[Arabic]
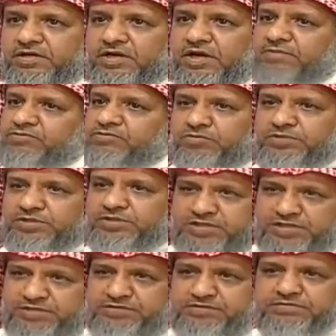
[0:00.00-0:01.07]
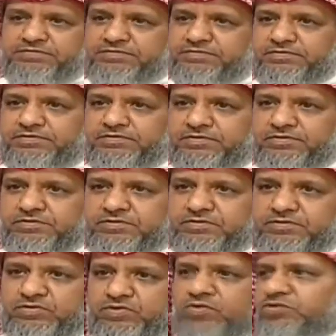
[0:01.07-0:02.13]
45 سنه
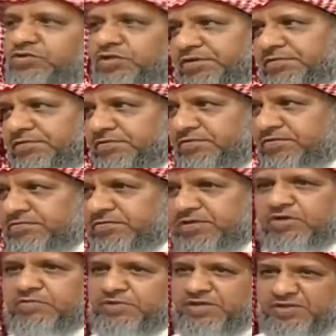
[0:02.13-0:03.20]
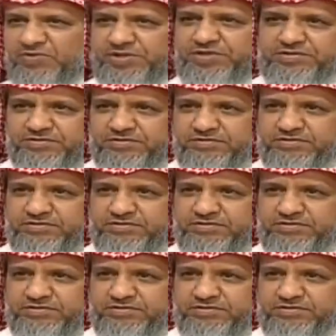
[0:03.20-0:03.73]
هو جار من يوم اني ورع